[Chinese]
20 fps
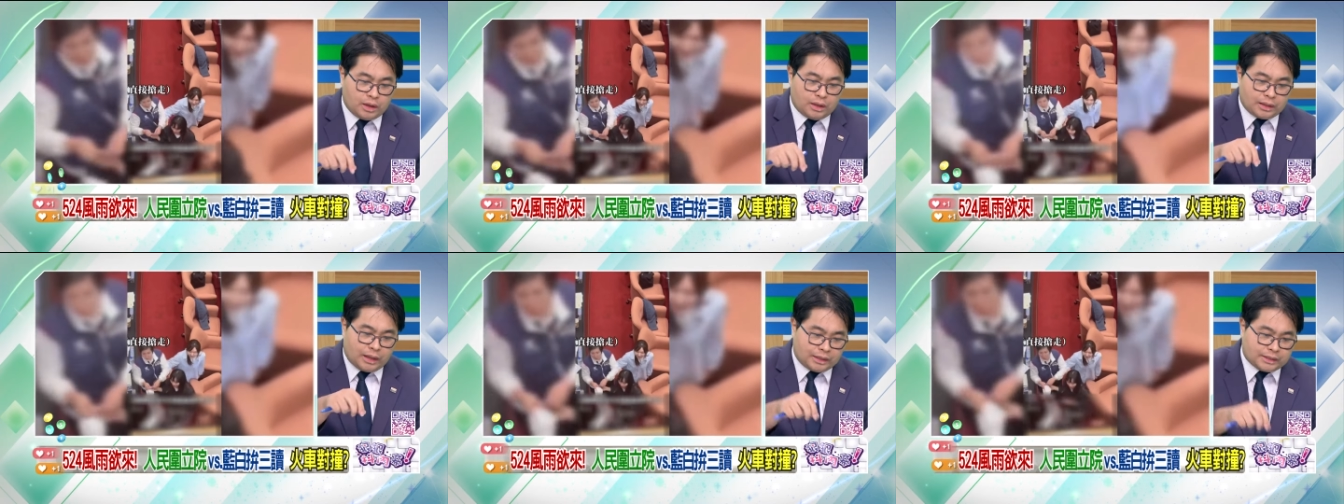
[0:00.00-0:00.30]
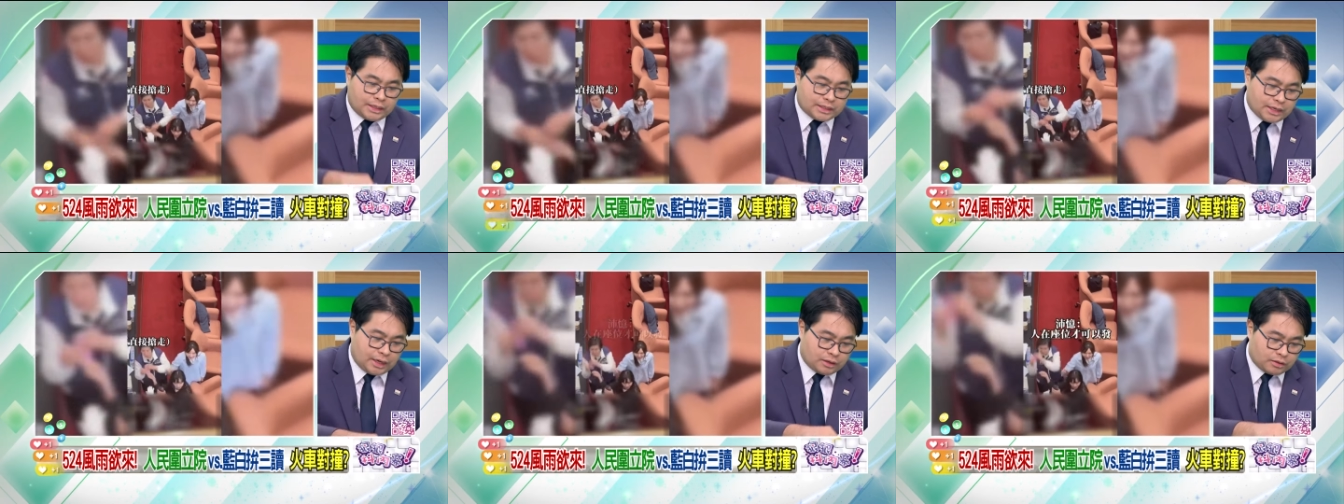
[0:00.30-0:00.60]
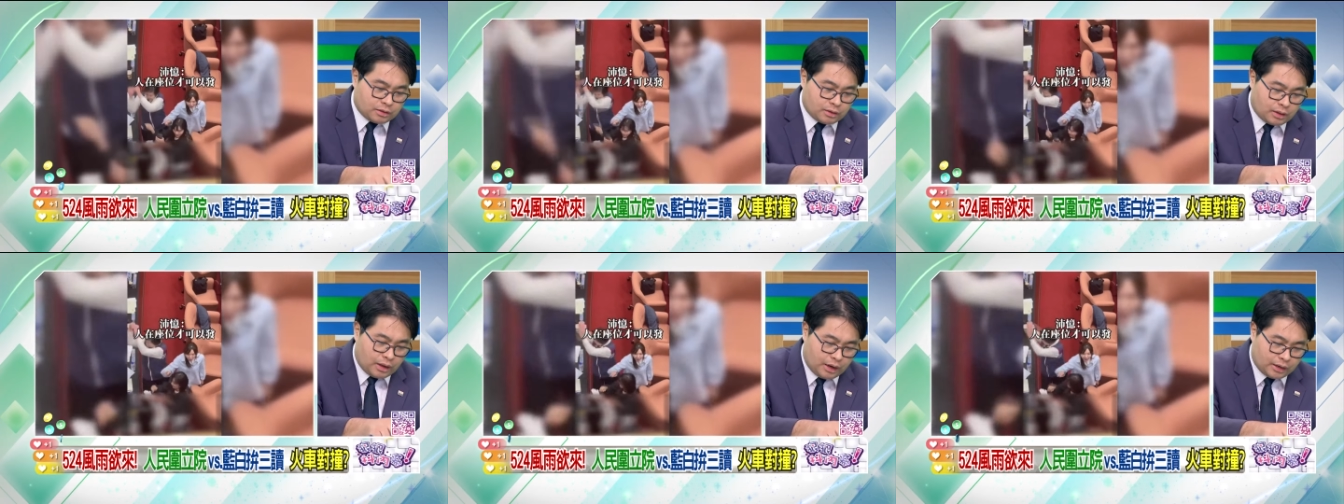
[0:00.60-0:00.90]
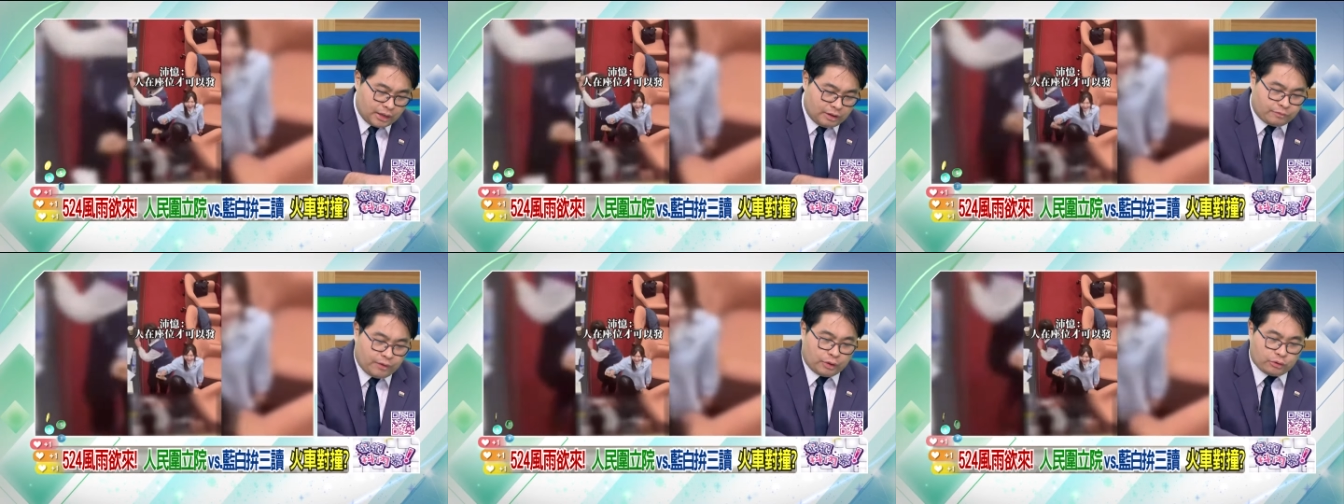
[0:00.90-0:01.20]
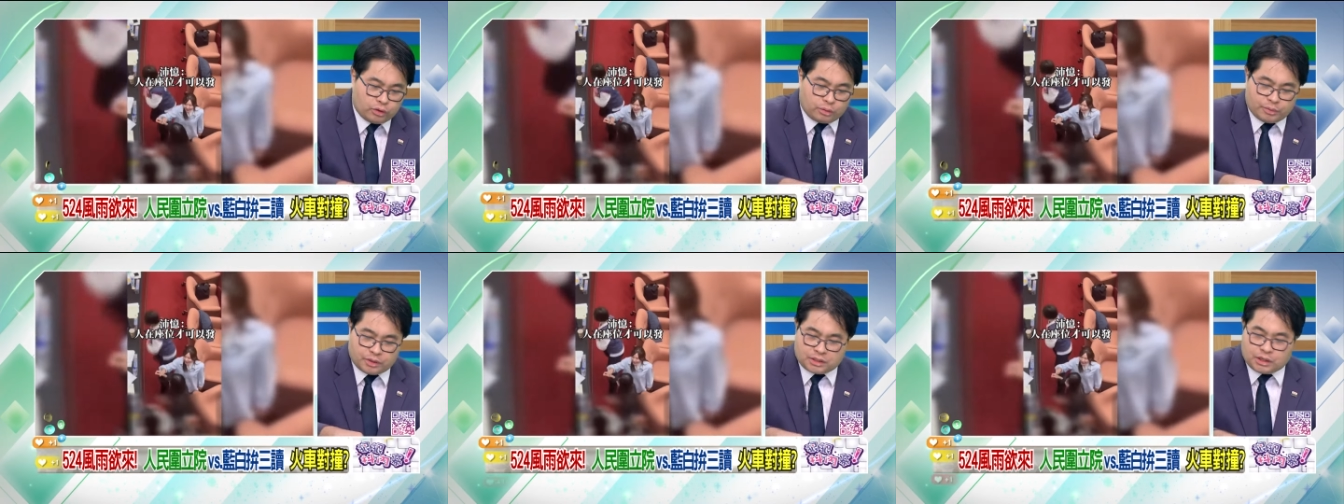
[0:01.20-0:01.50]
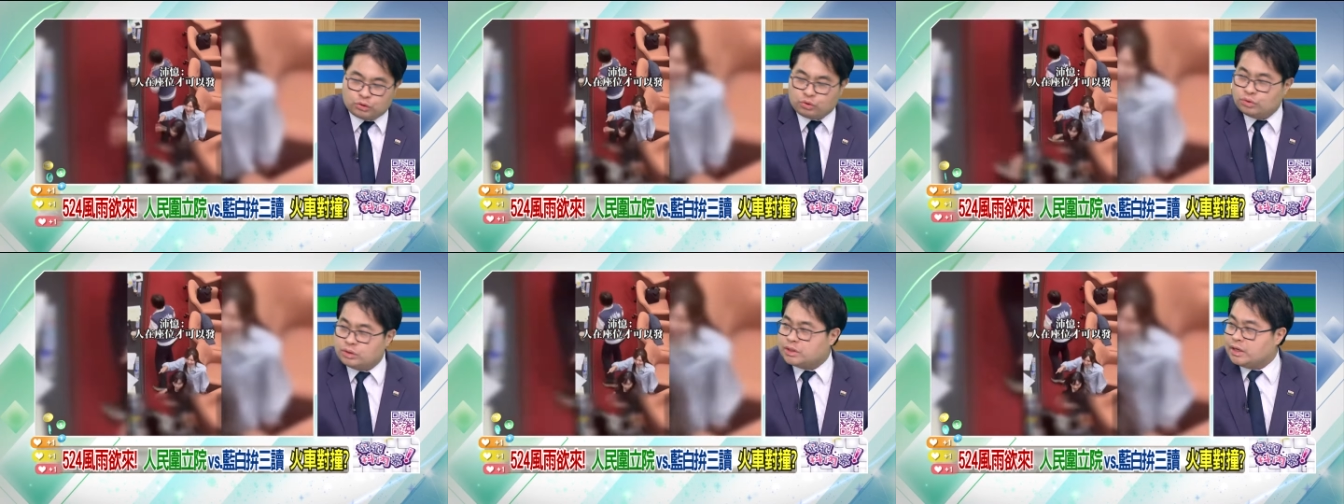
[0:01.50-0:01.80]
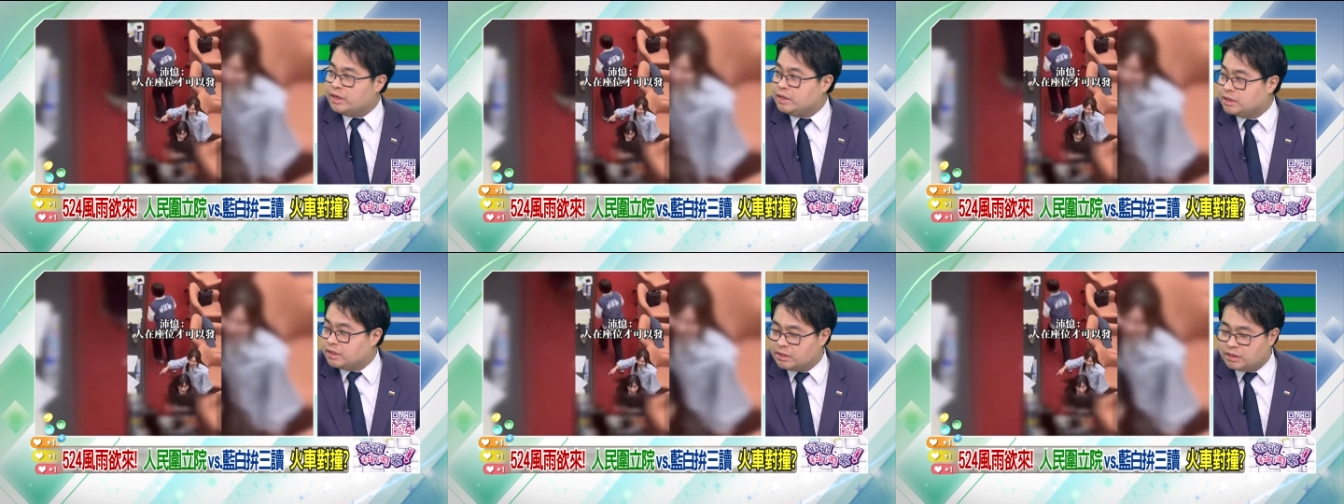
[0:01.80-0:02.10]
他在讲啊，立法院有没有程序正
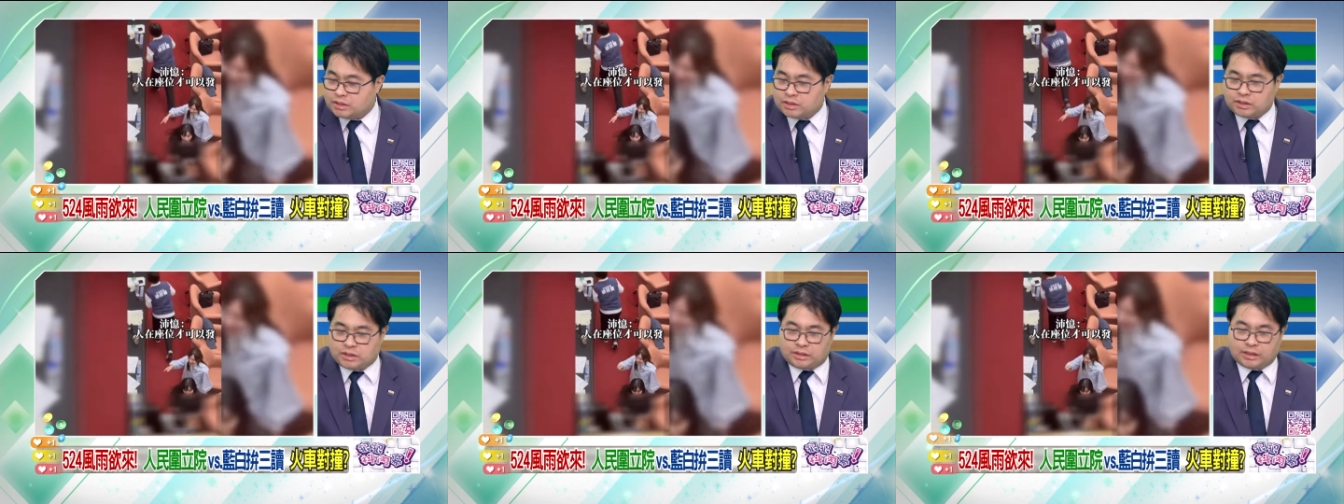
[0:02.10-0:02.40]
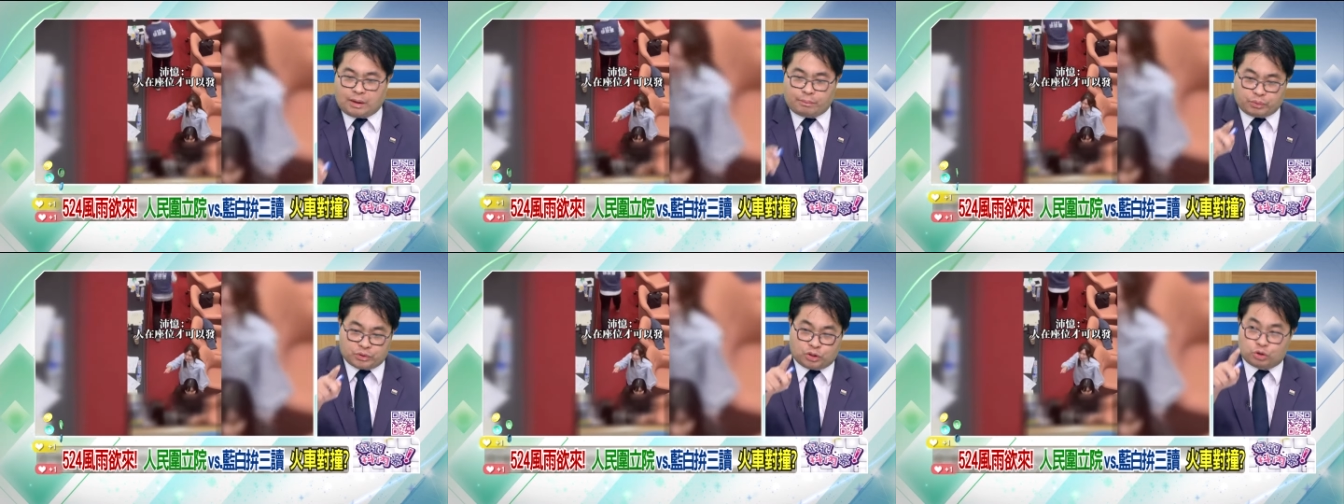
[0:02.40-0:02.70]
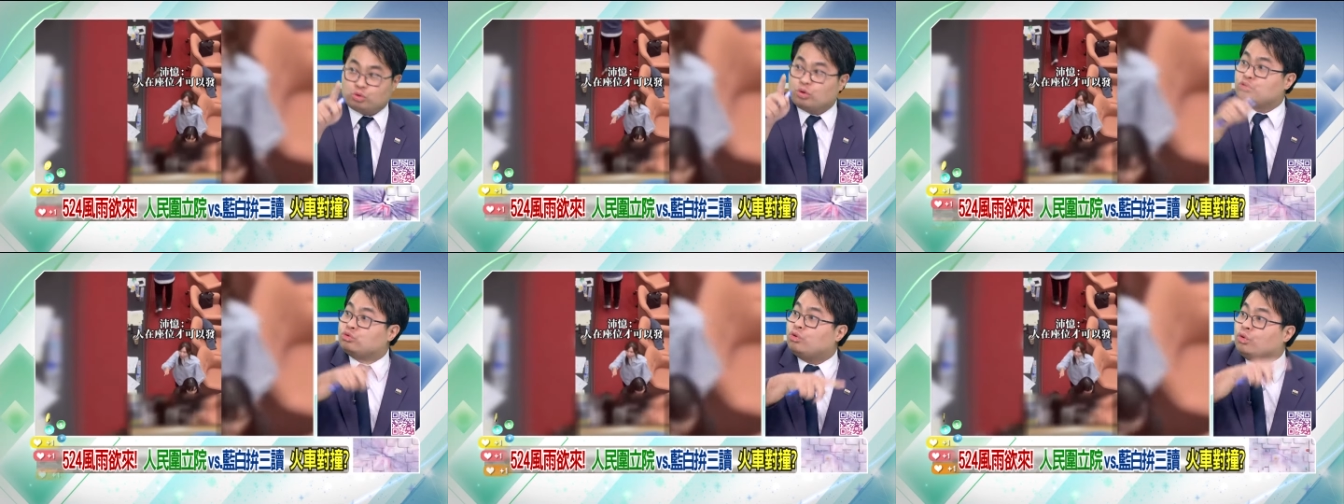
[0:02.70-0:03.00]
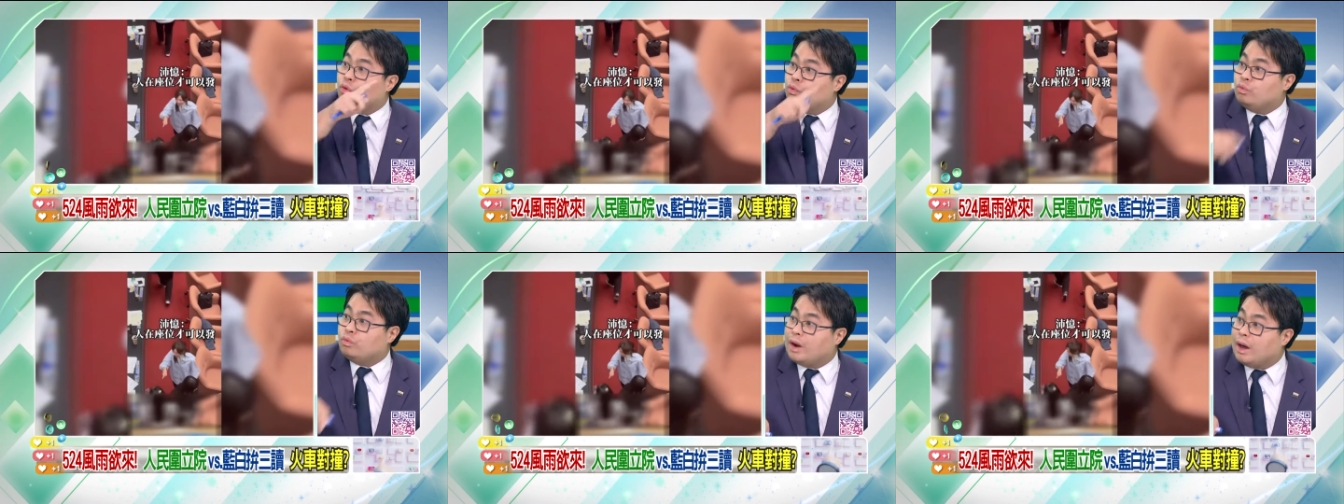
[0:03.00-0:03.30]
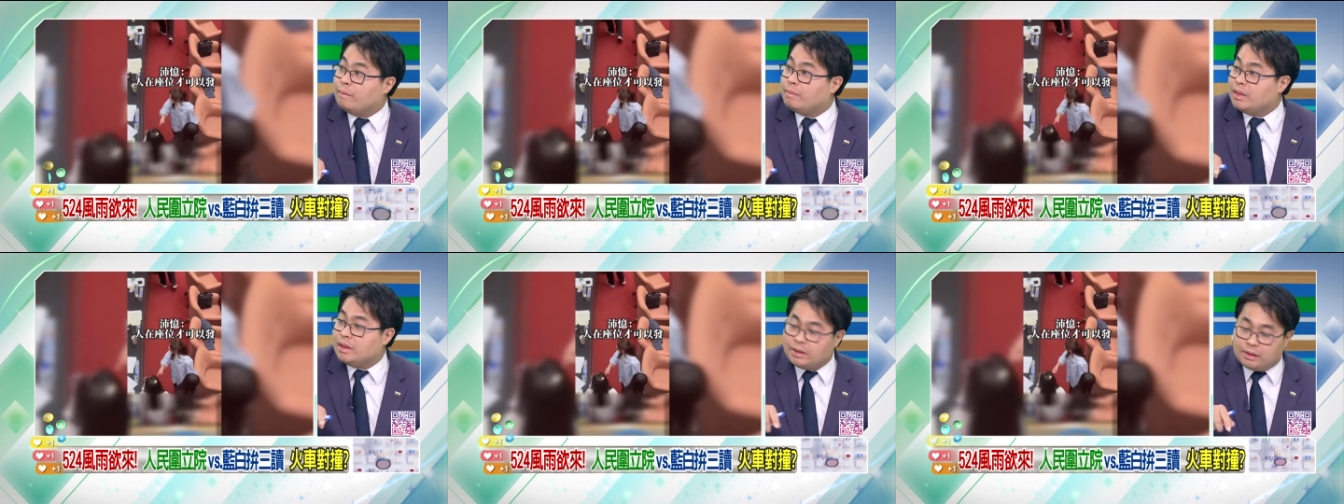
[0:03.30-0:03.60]
义这件事情，他不是说错误啦，